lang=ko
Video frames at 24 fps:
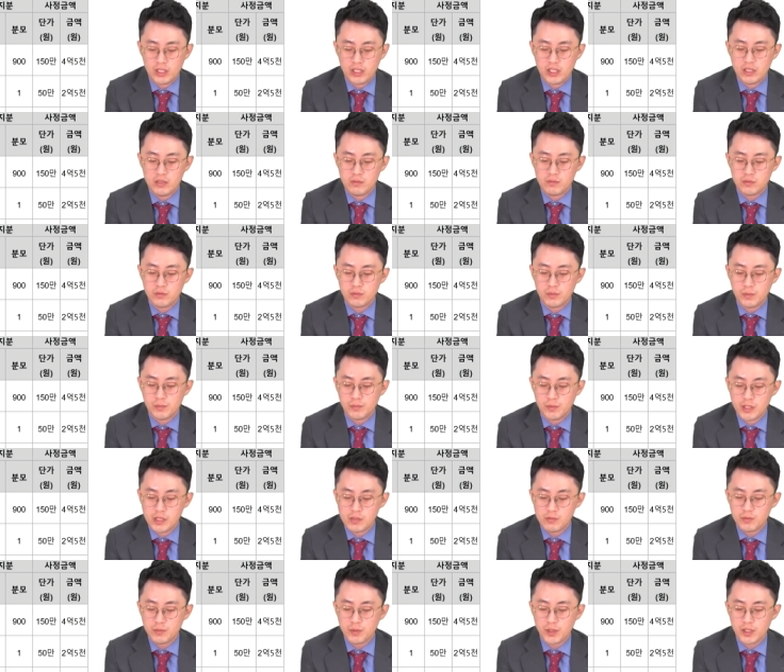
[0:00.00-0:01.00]
일부,
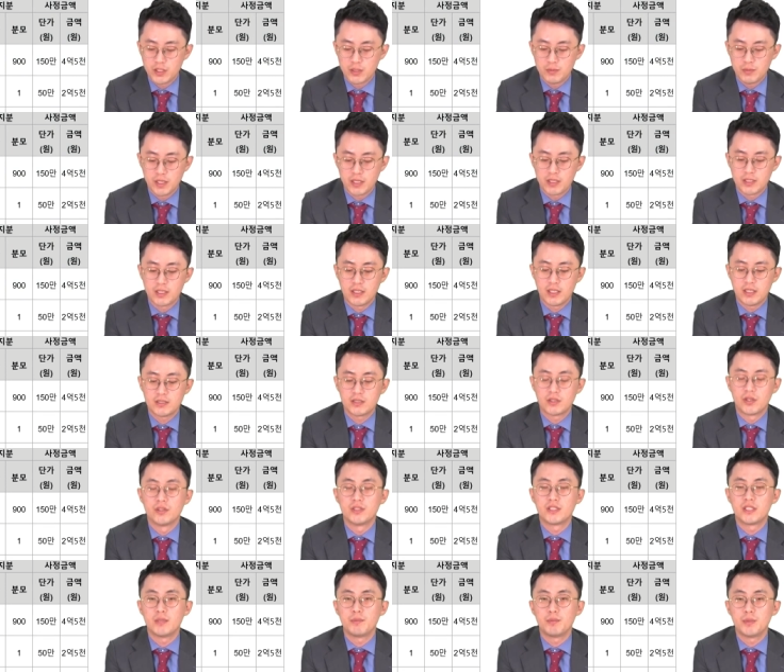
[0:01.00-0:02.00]
일부 편입이 아니라
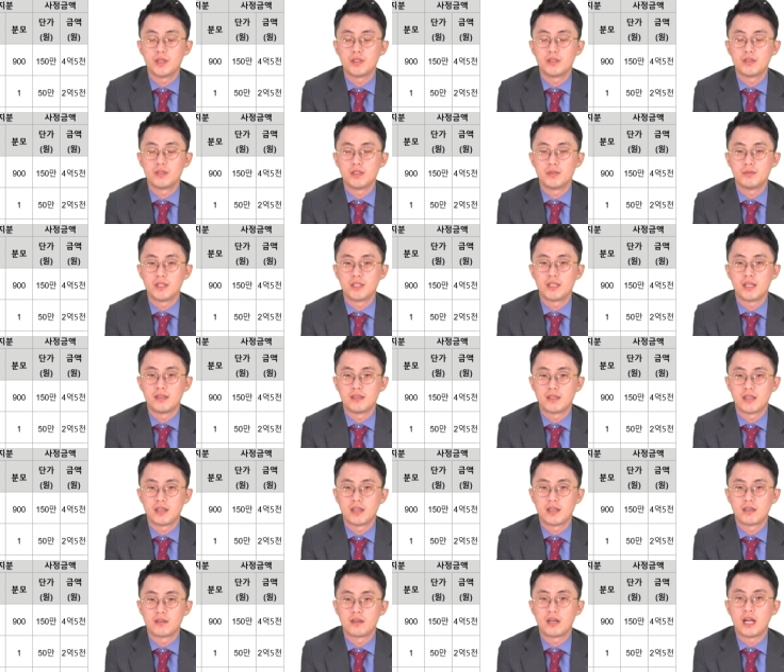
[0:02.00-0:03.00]
전체 편입이
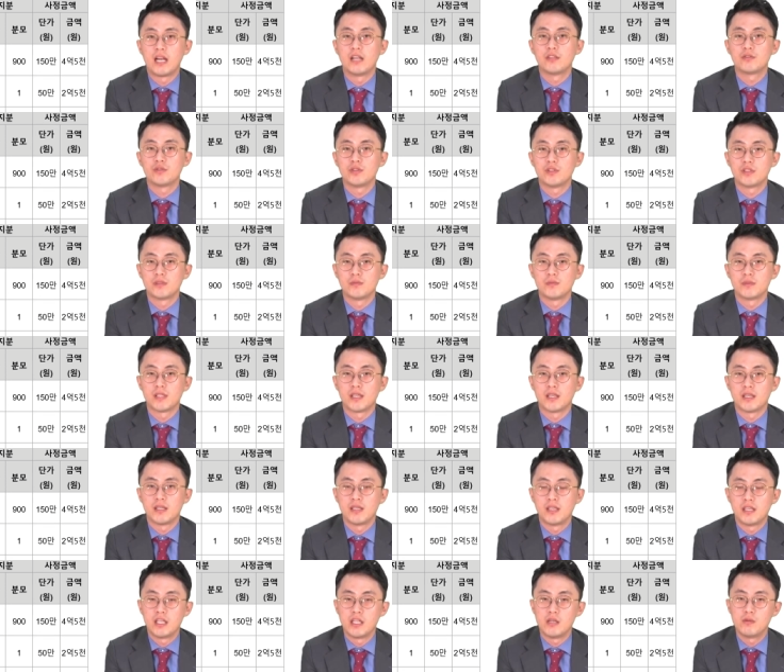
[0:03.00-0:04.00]
된다는 걸 알 수 있습니다.
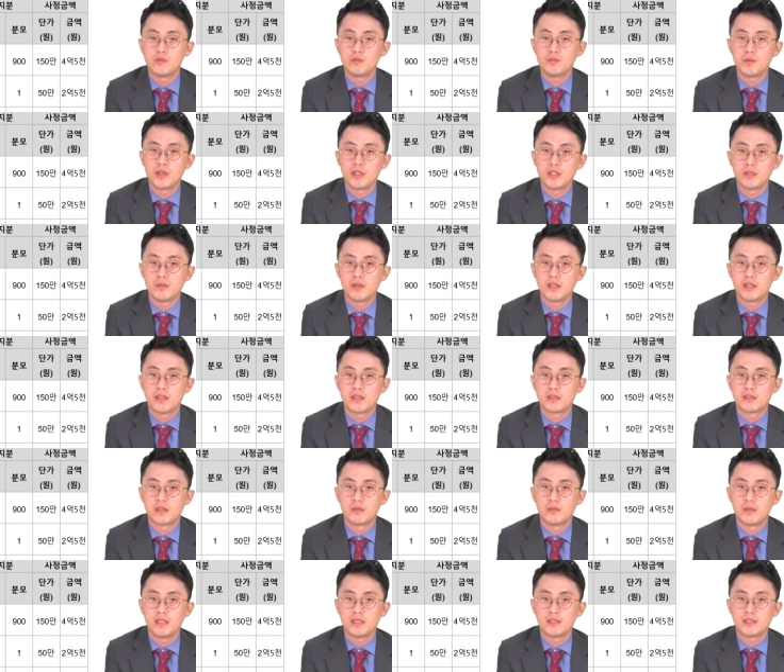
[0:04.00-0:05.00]
일부 편입에
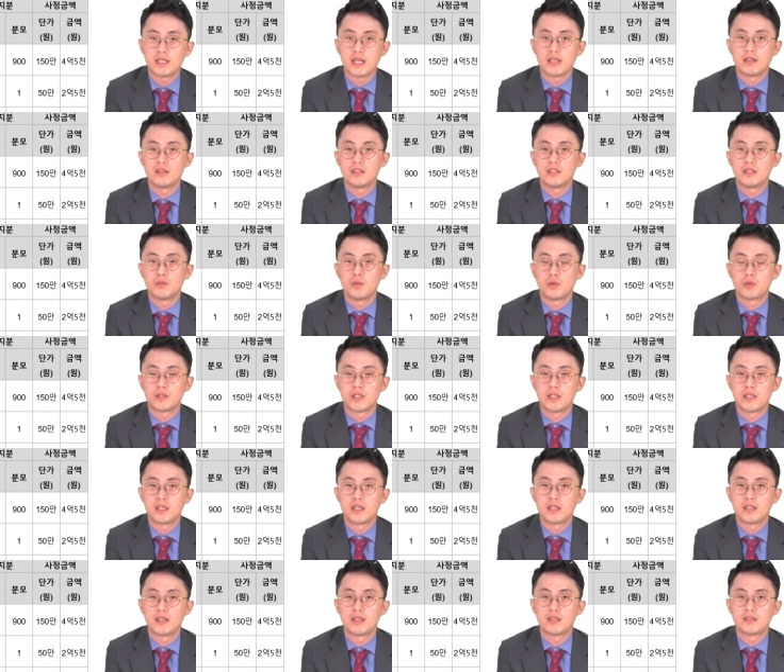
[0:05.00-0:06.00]
대해서만 잔여지
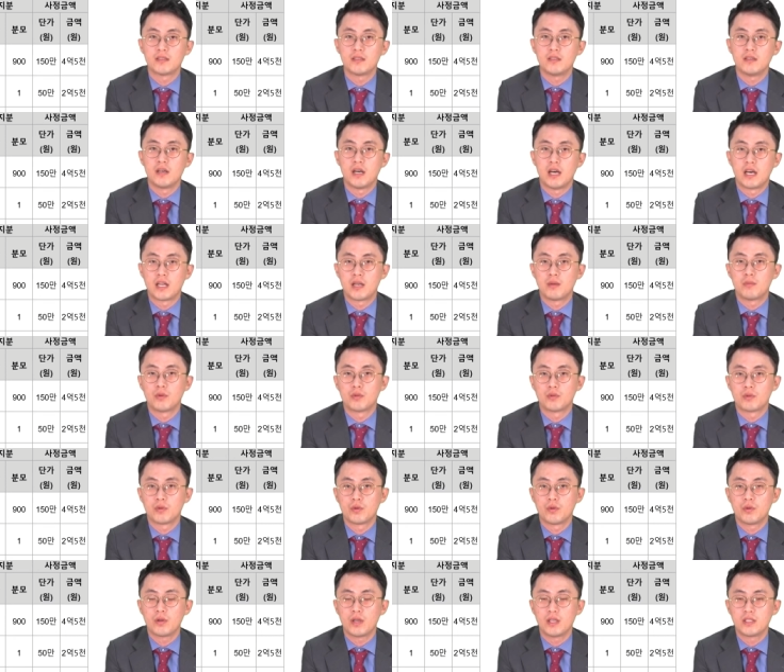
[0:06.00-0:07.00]
보상에 대해서
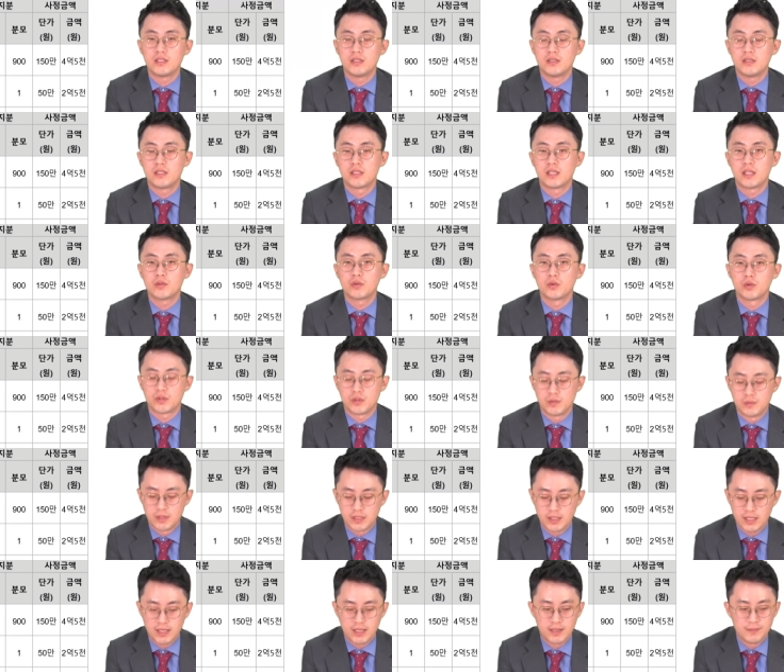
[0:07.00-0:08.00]
알아보도록 하시는 게
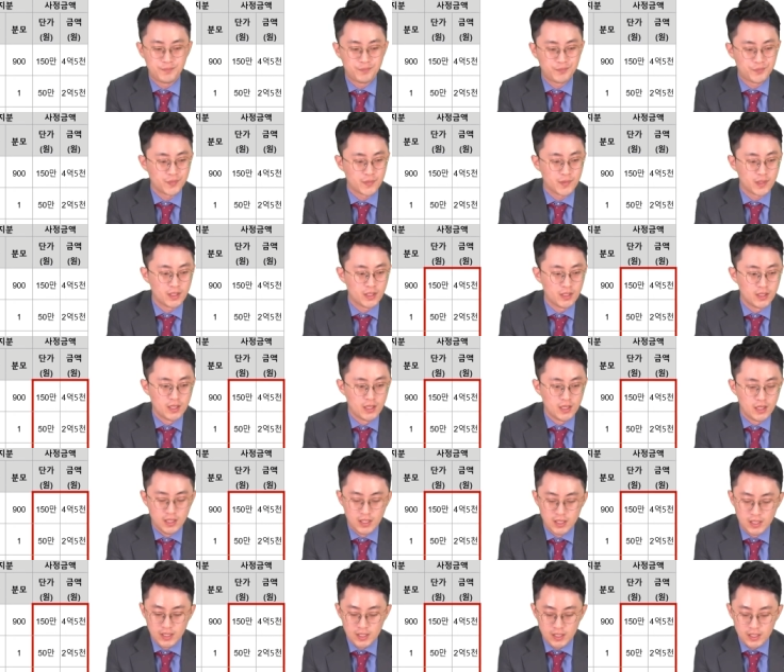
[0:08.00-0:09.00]
좋습니다.
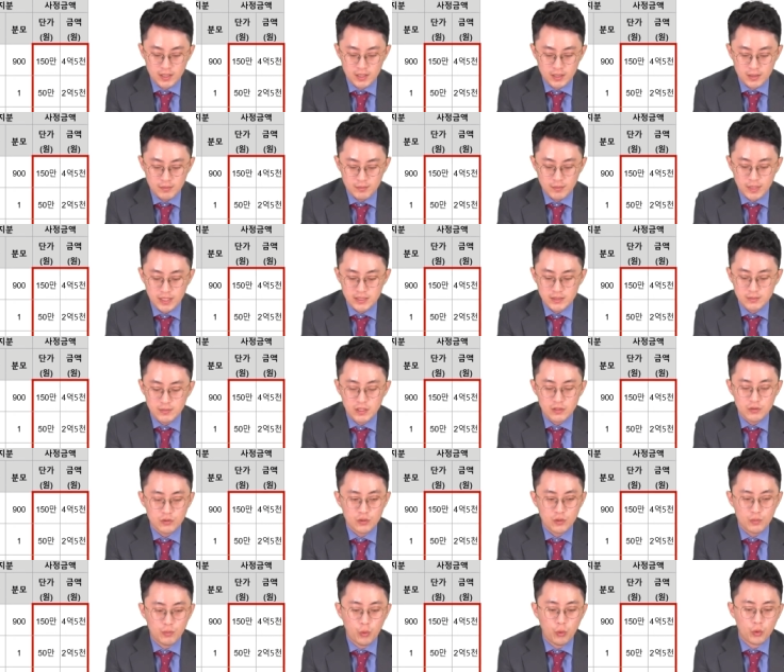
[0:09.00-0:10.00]

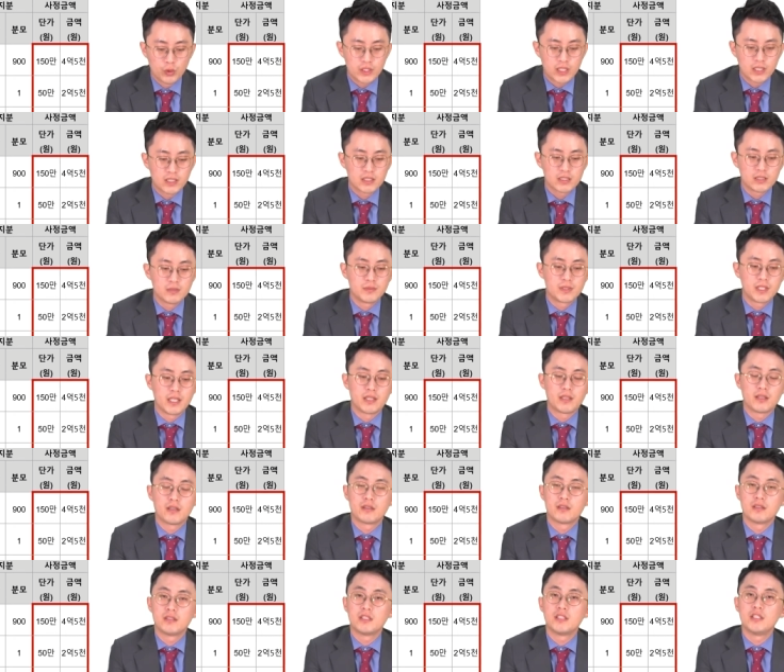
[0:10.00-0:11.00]
마지막으로 보상금
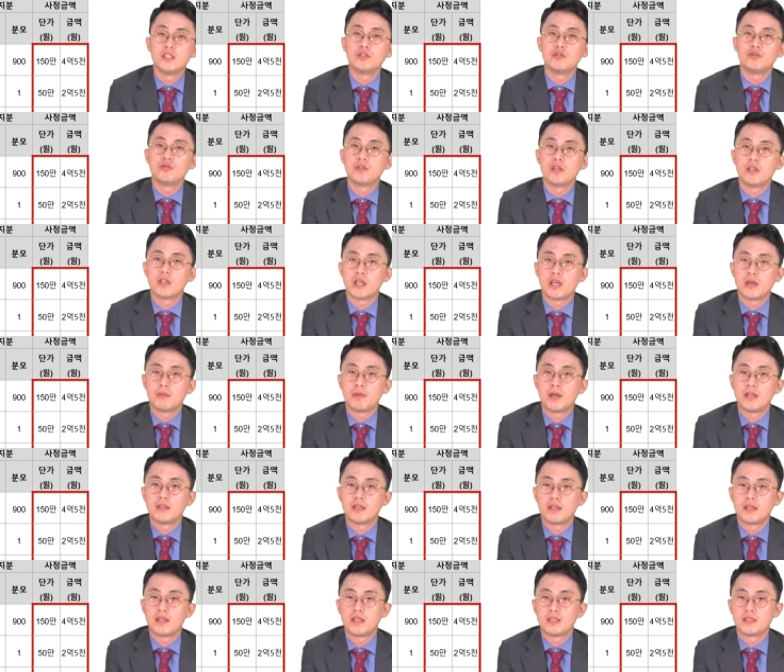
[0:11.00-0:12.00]
재결은 신중하게
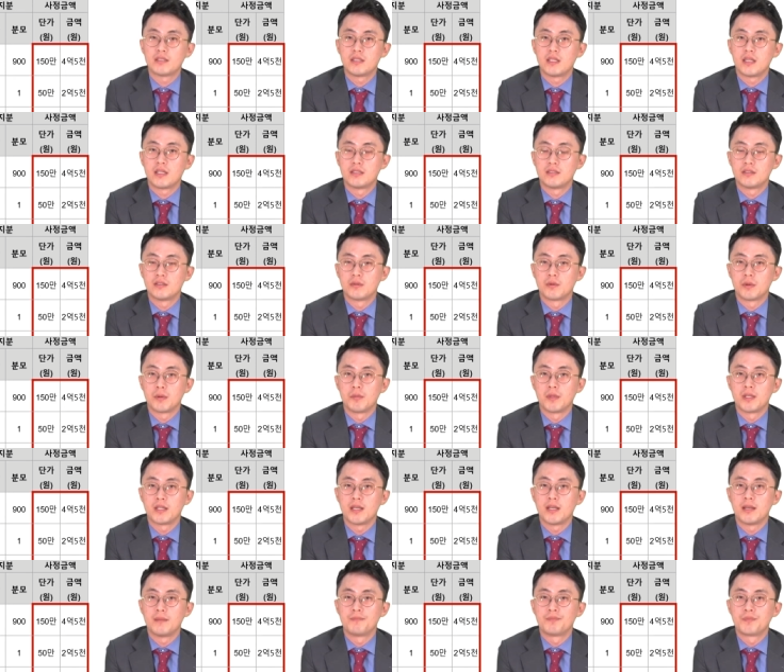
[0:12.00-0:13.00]
판단하시라는
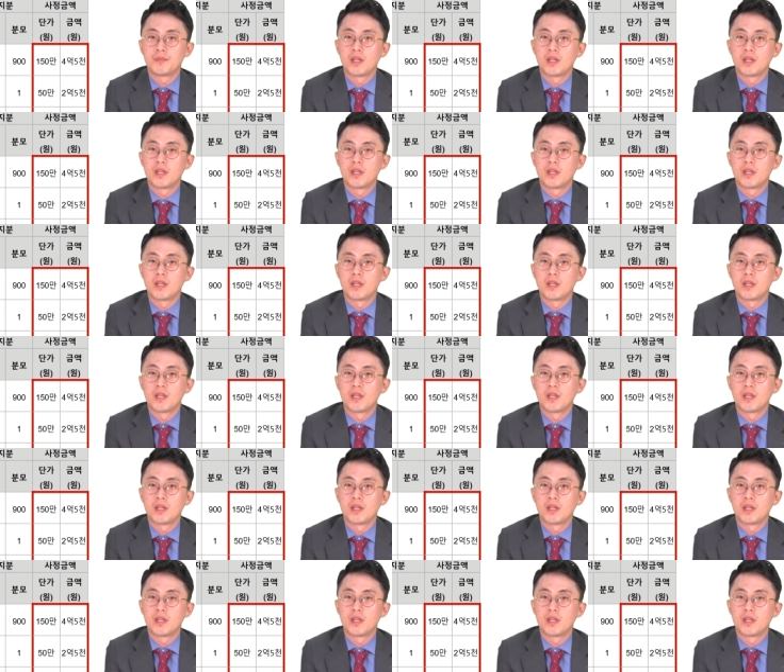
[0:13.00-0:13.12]
점입니다.